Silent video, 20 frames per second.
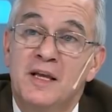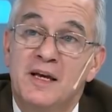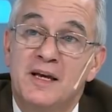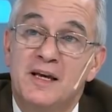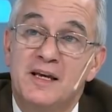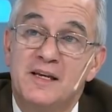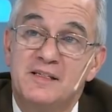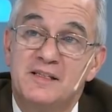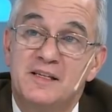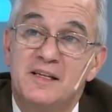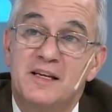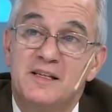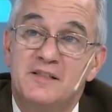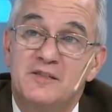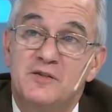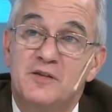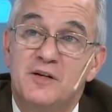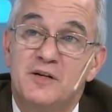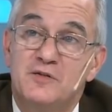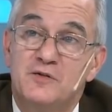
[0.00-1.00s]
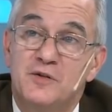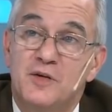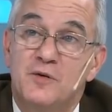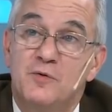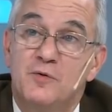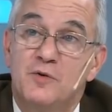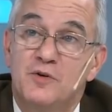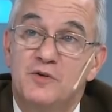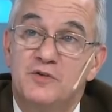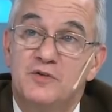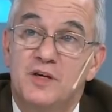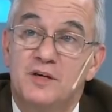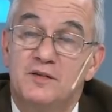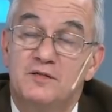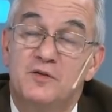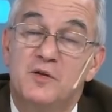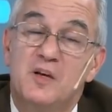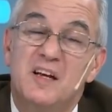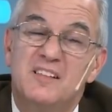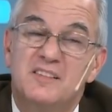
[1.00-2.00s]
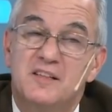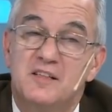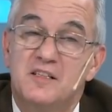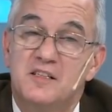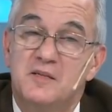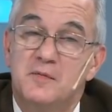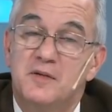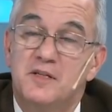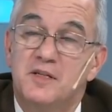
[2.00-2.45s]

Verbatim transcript: que dice, nacido en la ciudad de, Buenos, ciudad de Santísima